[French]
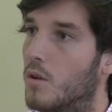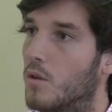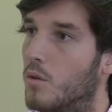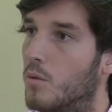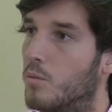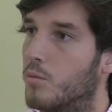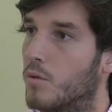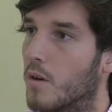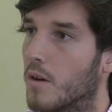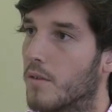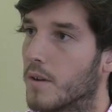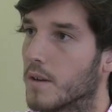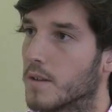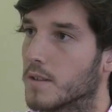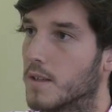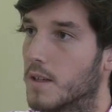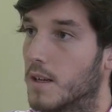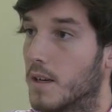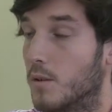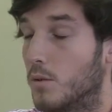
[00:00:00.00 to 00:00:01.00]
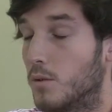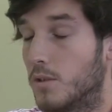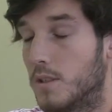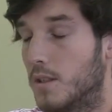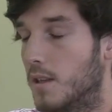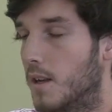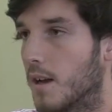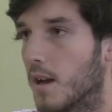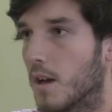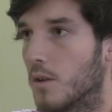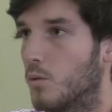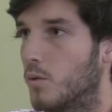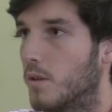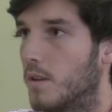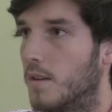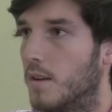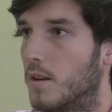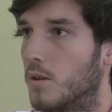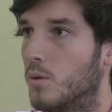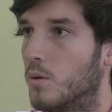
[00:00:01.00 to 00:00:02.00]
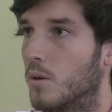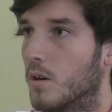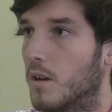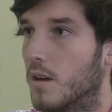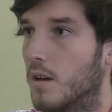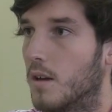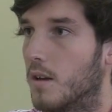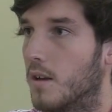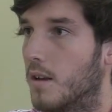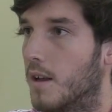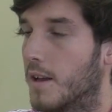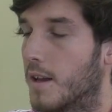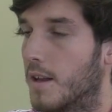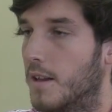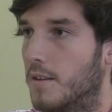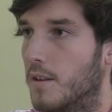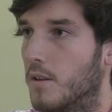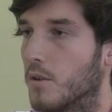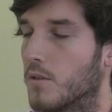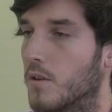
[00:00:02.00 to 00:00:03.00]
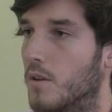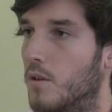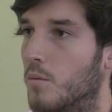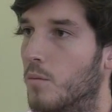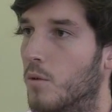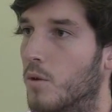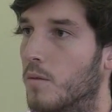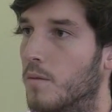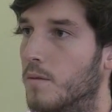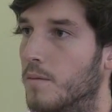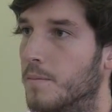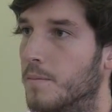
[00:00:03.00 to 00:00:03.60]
de pouvoir faire ça et aussi la gratuité des cours et la qualité de l'enseignement.